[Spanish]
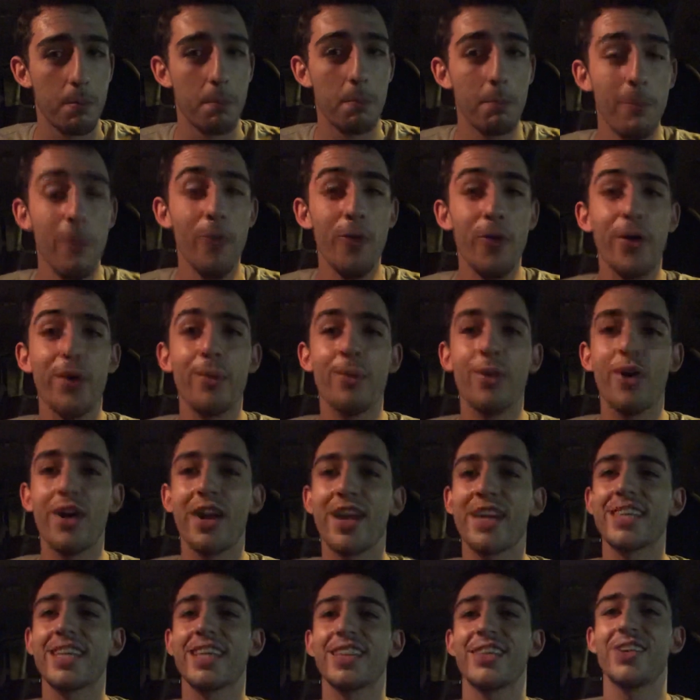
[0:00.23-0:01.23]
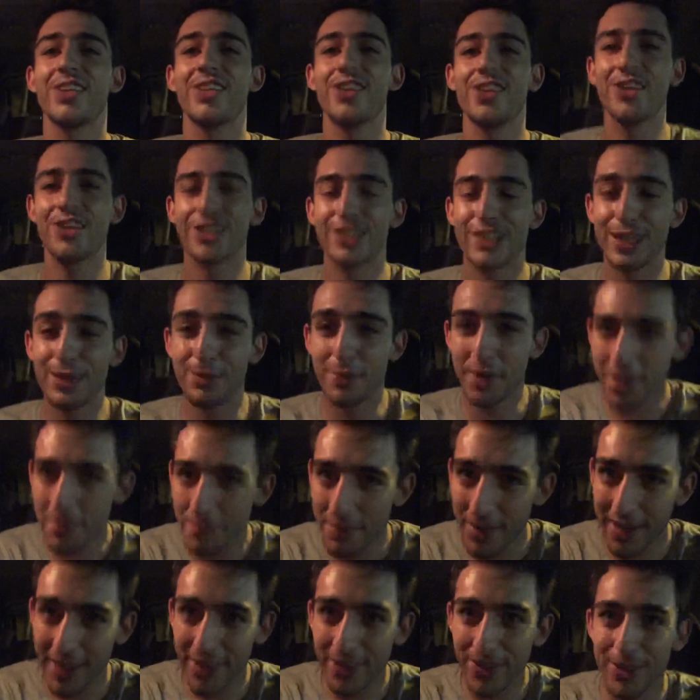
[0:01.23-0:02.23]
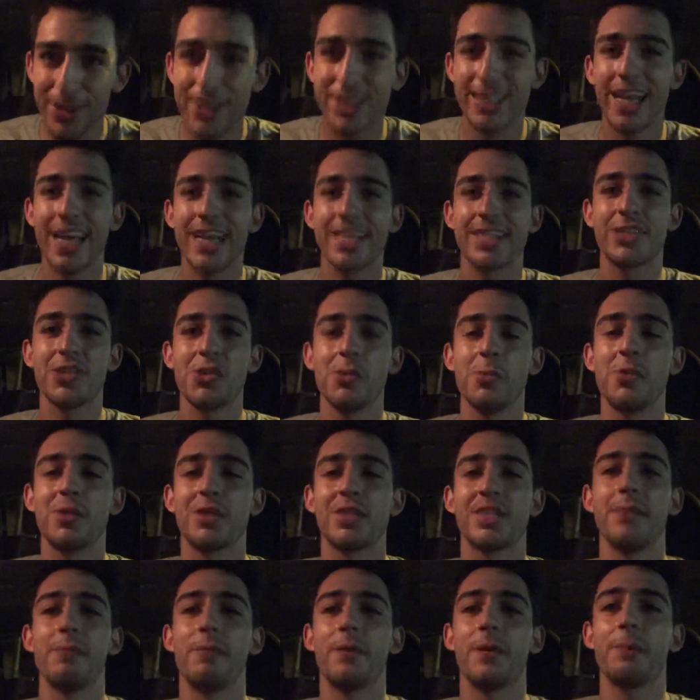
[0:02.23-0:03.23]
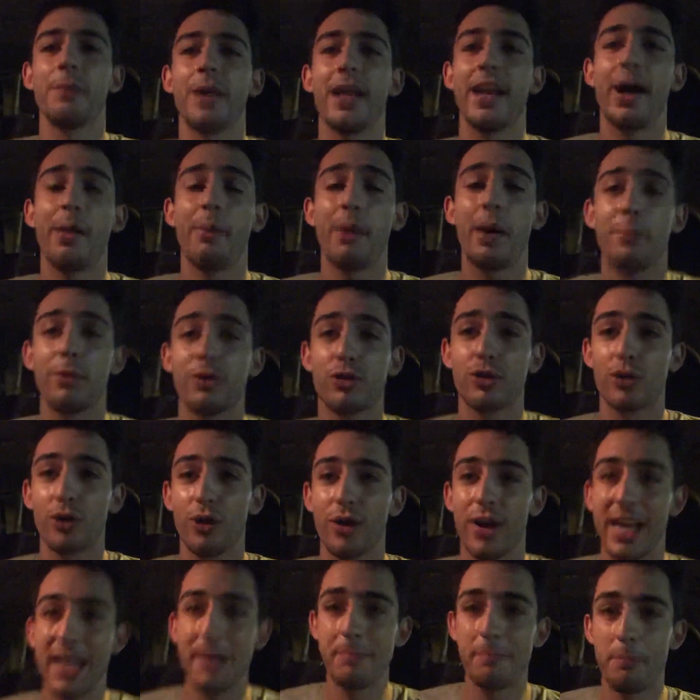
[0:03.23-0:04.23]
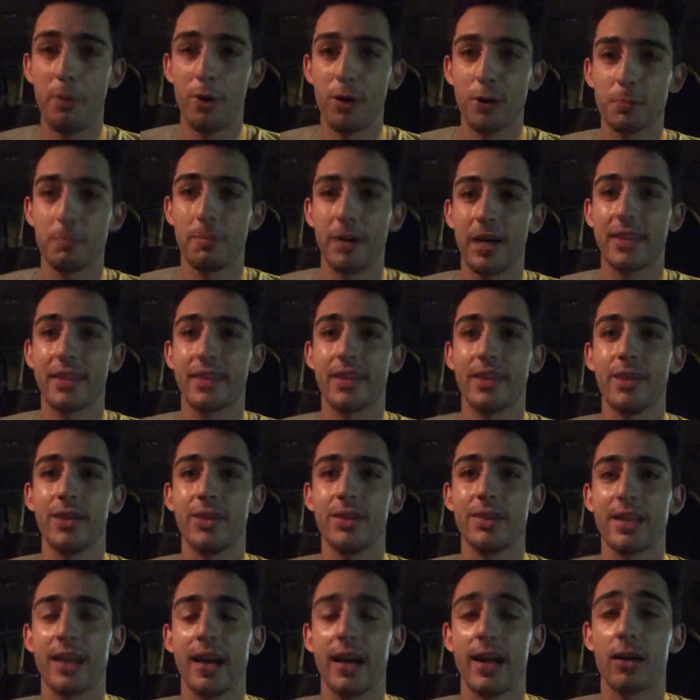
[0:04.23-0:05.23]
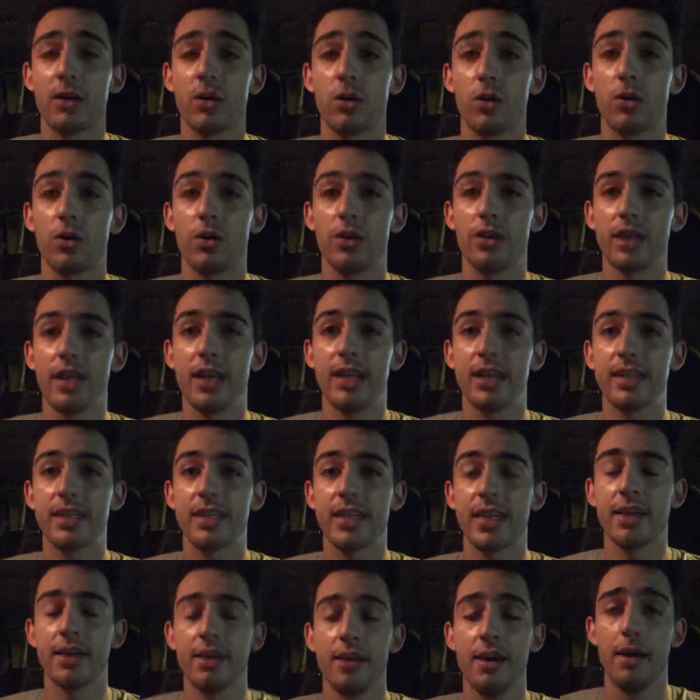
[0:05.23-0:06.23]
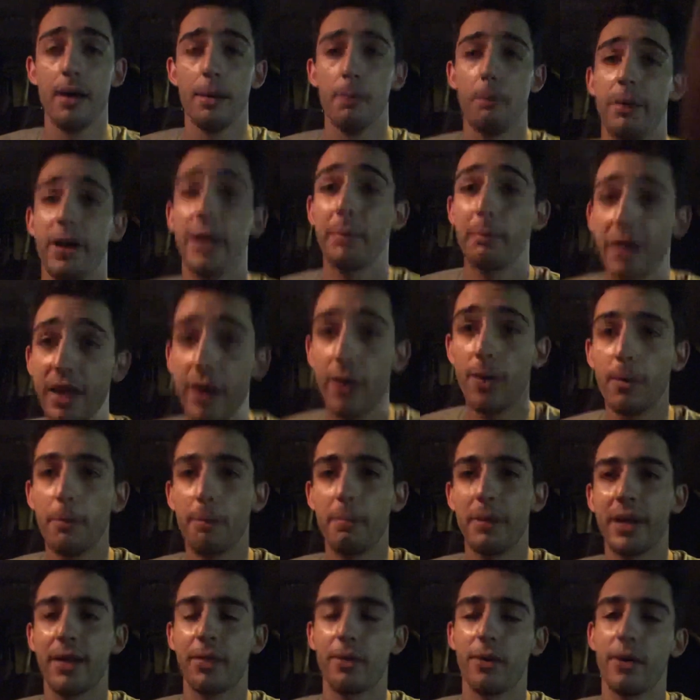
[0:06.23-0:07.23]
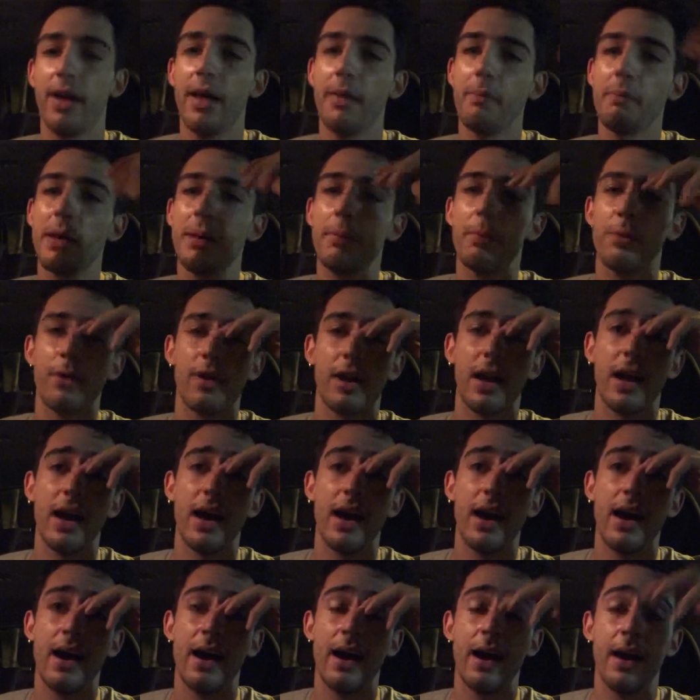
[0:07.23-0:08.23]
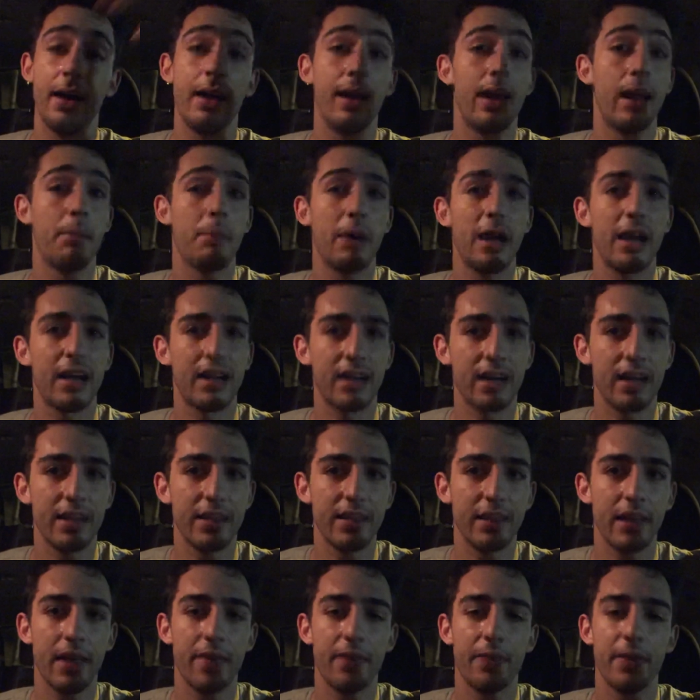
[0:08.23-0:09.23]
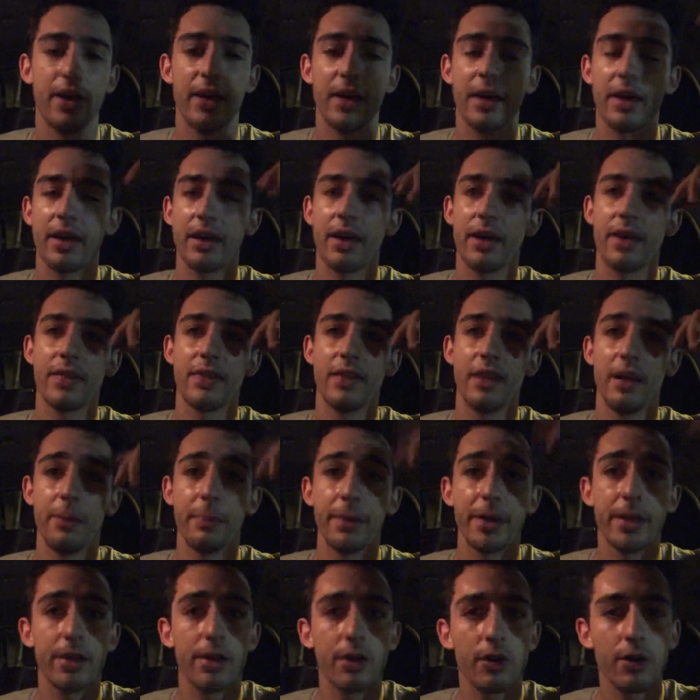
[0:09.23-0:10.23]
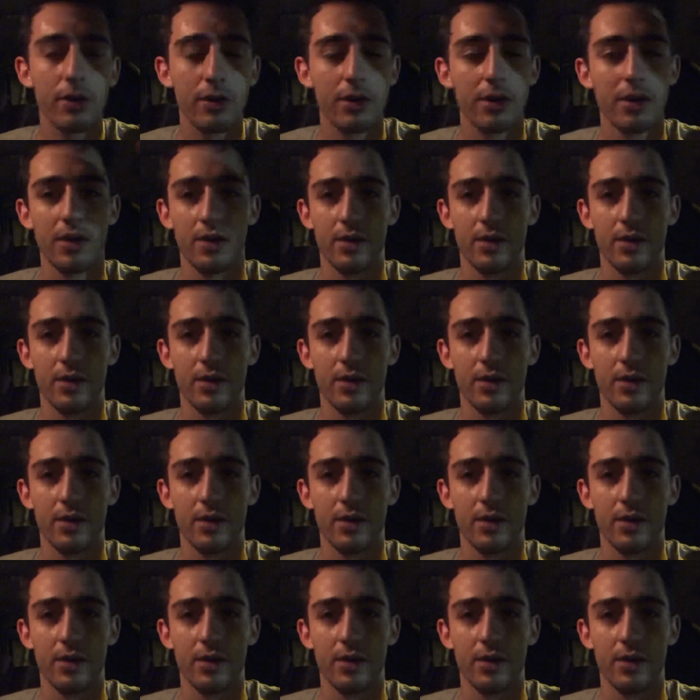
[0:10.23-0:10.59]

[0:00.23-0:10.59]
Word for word: Muy buenas a todos y bienvenidos a Somos de Primera. Vamos con el postpartido entre el Alcorcón y el Elche. Primero, perdonadme por la, mala calidad del vídeo.